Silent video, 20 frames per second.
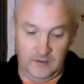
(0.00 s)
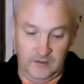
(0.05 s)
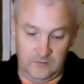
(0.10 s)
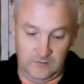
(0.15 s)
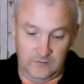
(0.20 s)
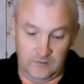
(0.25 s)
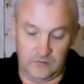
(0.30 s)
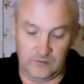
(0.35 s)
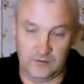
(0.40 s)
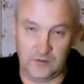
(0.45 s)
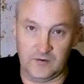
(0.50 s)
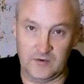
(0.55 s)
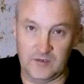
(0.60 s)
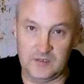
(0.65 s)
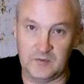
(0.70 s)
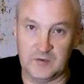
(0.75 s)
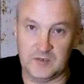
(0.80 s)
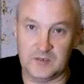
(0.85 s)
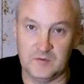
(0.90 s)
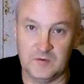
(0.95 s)
Вот. Ну
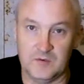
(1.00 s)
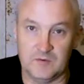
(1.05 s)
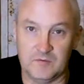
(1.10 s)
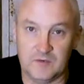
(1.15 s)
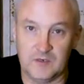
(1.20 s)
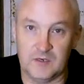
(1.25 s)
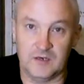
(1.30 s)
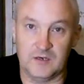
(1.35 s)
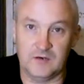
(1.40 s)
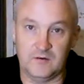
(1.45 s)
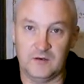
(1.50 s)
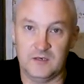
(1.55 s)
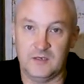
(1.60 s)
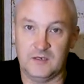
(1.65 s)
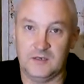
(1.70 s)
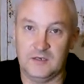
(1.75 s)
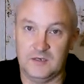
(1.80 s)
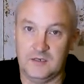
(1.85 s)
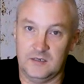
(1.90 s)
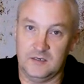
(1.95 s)
давайте посмотрим, какова
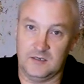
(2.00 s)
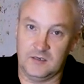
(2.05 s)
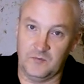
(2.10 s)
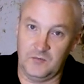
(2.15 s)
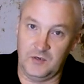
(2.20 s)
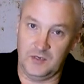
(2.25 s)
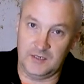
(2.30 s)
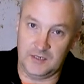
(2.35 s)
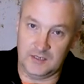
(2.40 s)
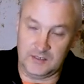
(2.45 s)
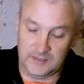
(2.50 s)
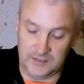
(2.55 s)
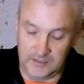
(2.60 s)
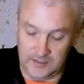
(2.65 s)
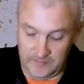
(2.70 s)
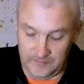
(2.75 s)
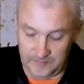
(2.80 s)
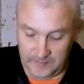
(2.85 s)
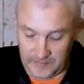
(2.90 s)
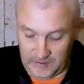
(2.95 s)

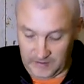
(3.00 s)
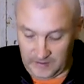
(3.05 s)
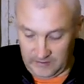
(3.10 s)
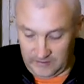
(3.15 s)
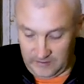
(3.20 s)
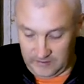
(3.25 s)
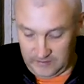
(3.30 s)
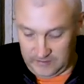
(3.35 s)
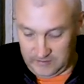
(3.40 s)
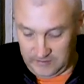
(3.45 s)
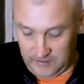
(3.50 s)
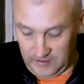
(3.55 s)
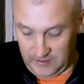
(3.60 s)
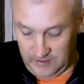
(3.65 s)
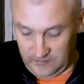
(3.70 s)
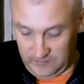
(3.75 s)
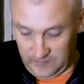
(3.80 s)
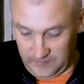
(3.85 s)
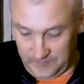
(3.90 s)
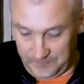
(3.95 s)
комплектация э,
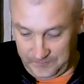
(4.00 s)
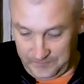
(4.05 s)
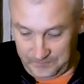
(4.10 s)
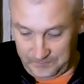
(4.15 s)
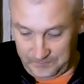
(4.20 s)
данного